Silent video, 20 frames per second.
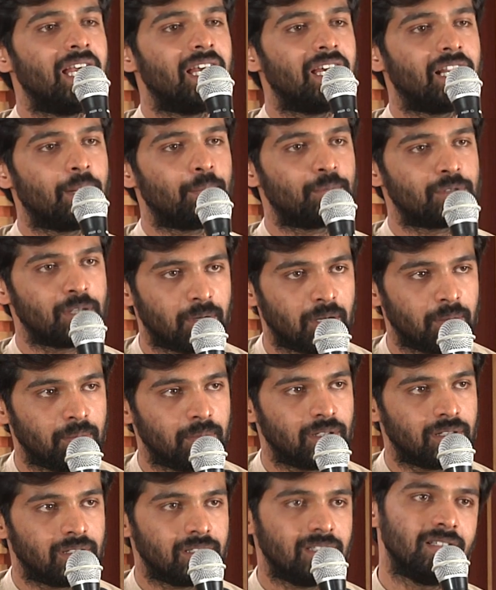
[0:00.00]
రేపు
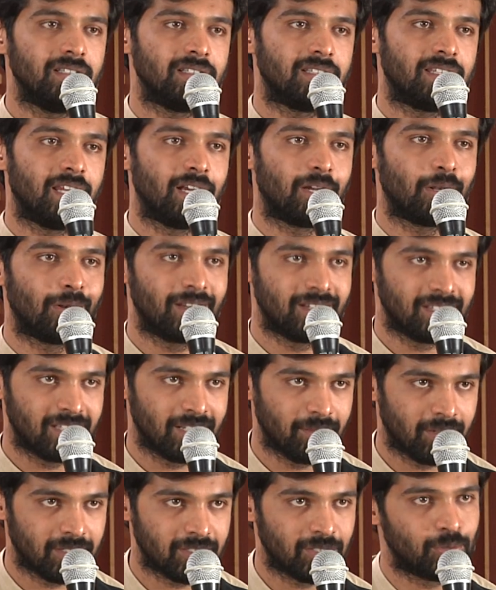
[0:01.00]
సెప్టెంబర్ థర్డ్ థియేటర్లో వెళ్ళి
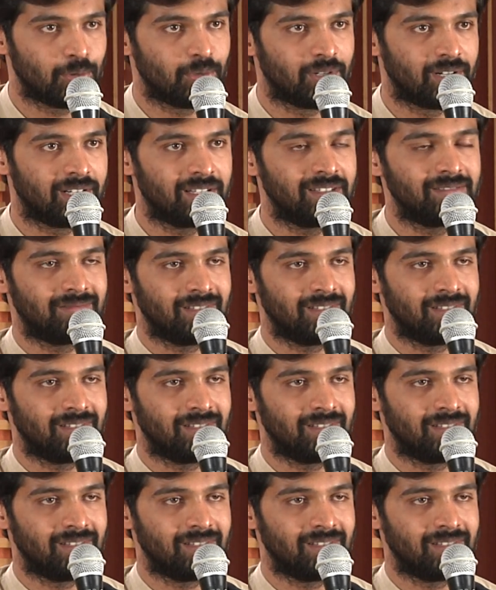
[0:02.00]
సినిమాస్ చూడండి